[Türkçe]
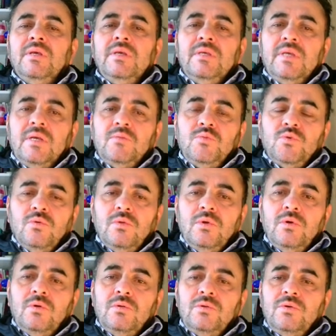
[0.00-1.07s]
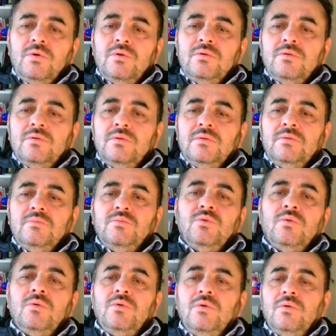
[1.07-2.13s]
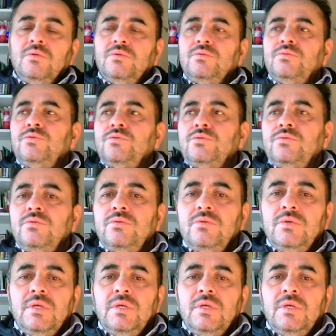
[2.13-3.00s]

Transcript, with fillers: Yani bir olay oluyor, bir olay olduğunu düşünün.